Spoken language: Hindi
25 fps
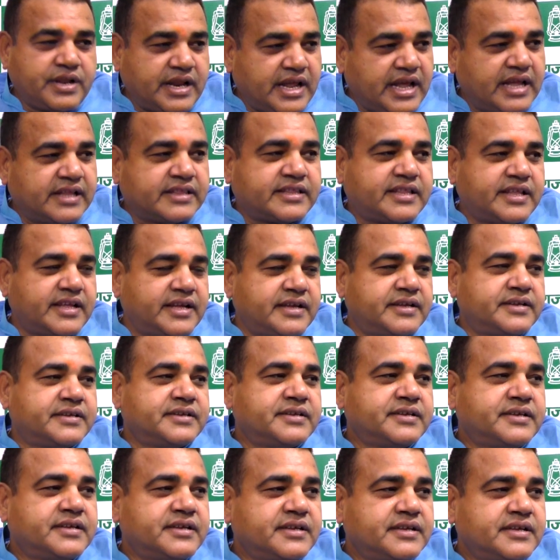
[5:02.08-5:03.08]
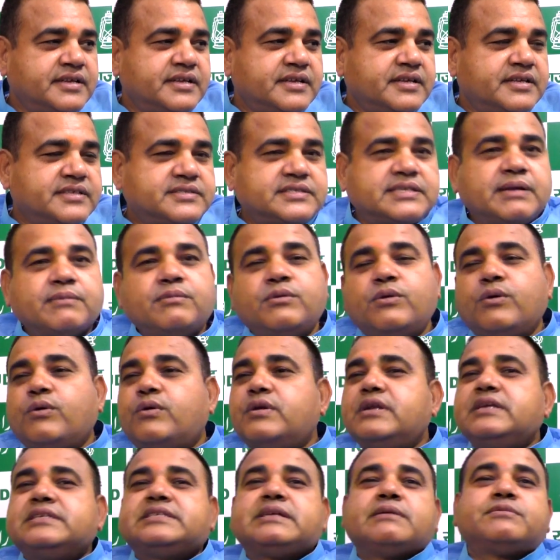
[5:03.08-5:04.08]
भी रहे थे सब
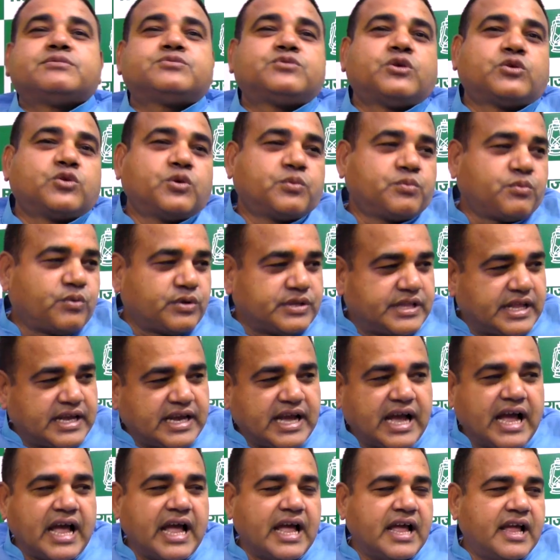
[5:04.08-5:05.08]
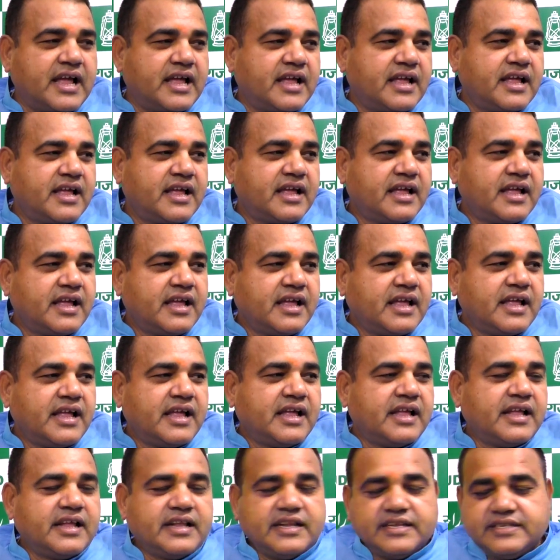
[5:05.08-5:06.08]
लोगों ने सब स्वरूप को देखा है
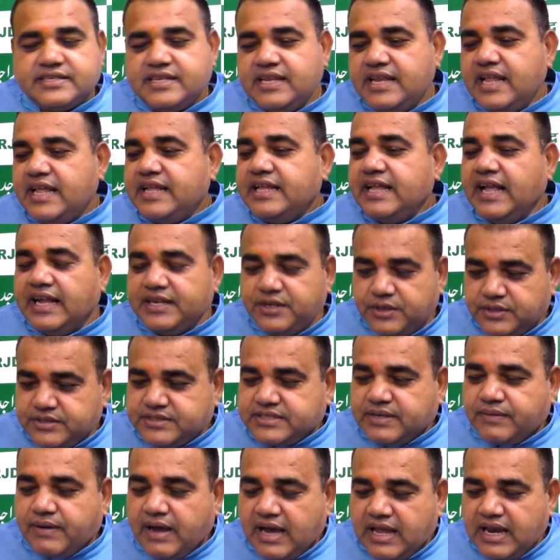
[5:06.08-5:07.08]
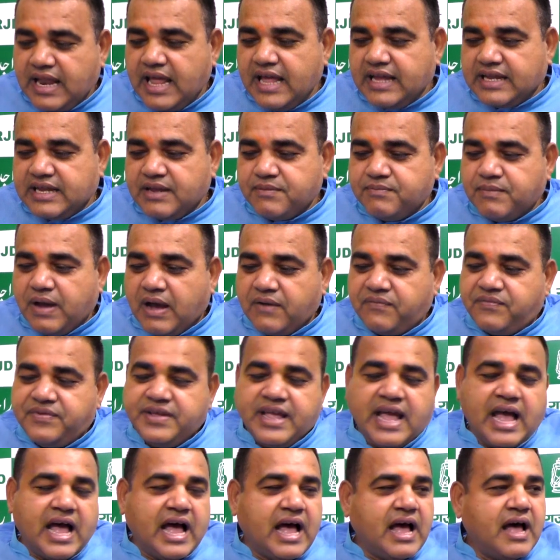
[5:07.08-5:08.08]
इसलिए ये जो सवाल है कि
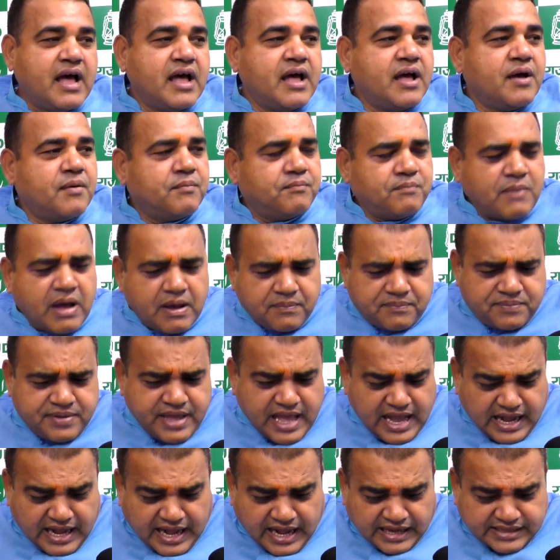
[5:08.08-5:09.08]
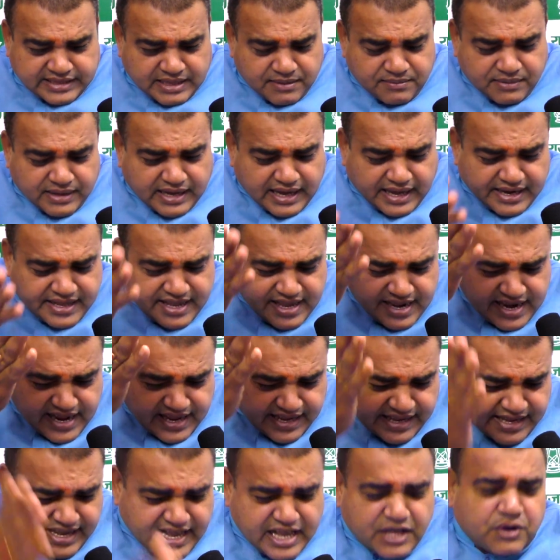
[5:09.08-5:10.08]
माफिया माफिया ख़त्म करिए न
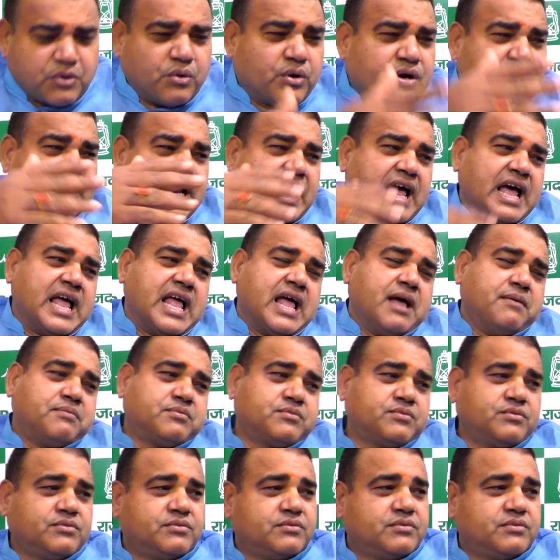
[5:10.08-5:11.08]
के रोक रहा है आप